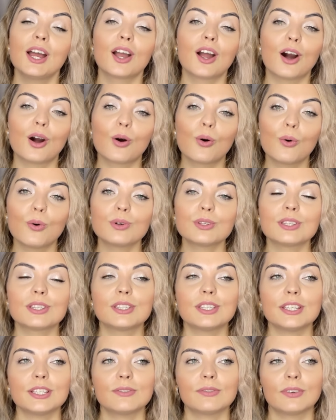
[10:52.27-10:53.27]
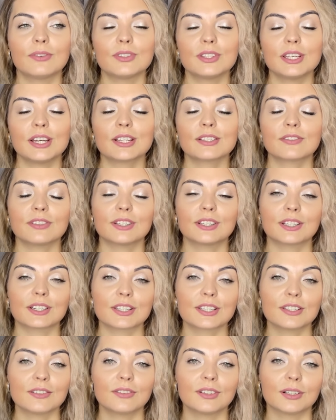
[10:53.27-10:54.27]
Кокос здесь во всех своих
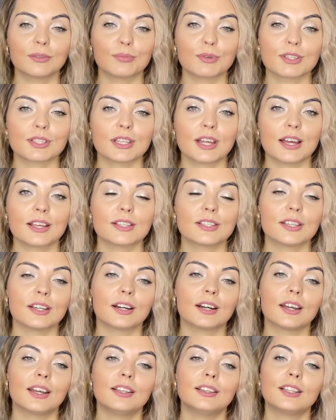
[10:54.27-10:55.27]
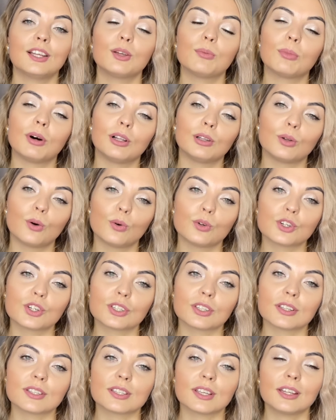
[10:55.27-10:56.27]
красивых ипостасиях. Это и
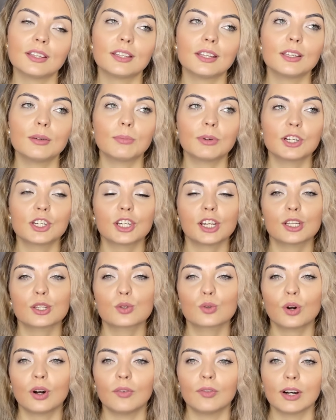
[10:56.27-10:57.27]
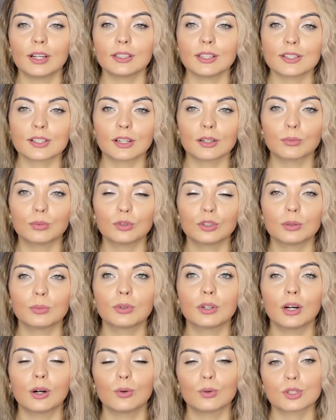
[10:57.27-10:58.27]
молочность, это небольшая суховатость, как будто
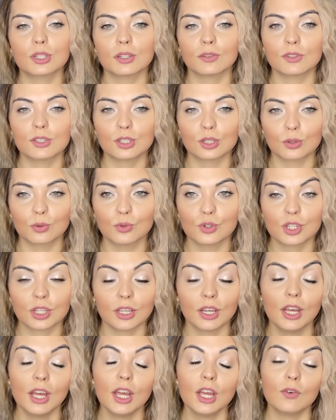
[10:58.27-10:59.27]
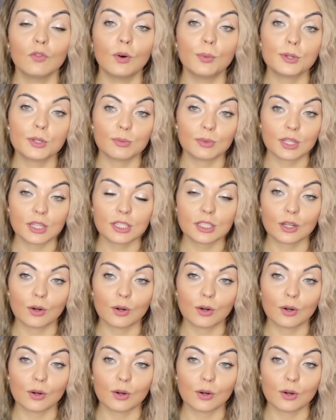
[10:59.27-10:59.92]
бы кокосовой стружки. В общем, здесь